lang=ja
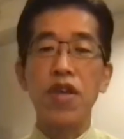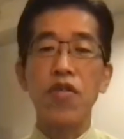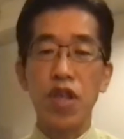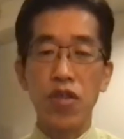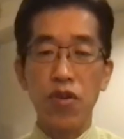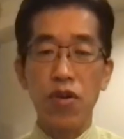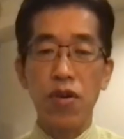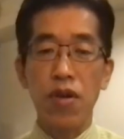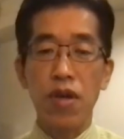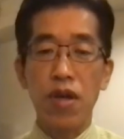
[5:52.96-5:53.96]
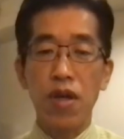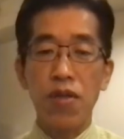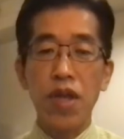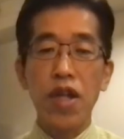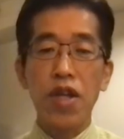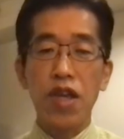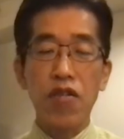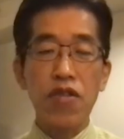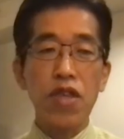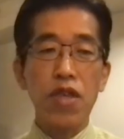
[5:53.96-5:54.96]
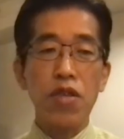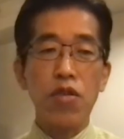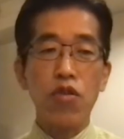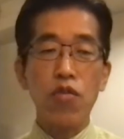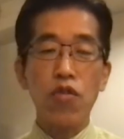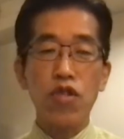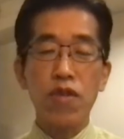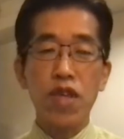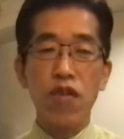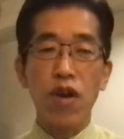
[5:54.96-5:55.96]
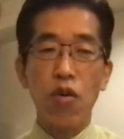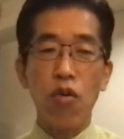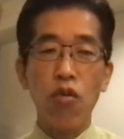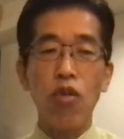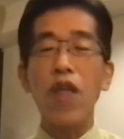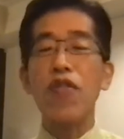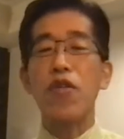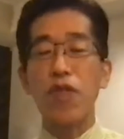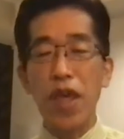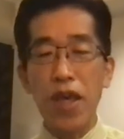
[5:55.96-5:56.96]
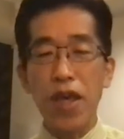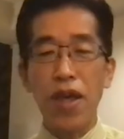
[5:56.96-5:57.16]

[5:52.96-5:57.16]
したよねと。だから逆に注目すべきは今後なんだよね。